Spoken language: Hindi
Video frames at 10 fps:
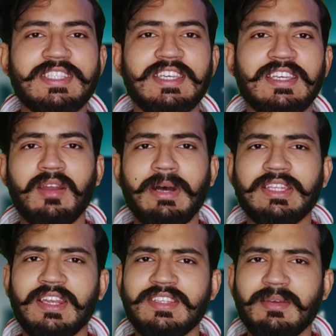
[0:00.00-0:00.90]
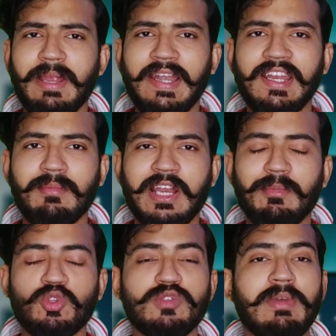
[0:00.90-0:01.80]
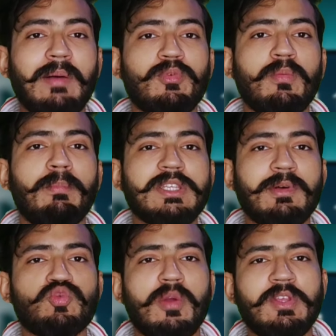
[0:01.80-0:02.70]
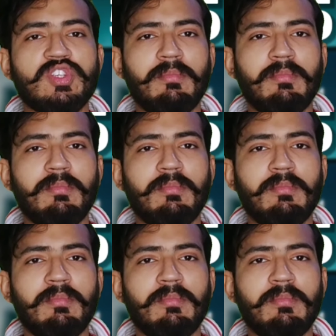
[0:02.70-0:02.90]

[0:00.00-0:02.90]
की अगर बात करें इसके बैटरी के बारे में तो इसमें आपको पचपन सौ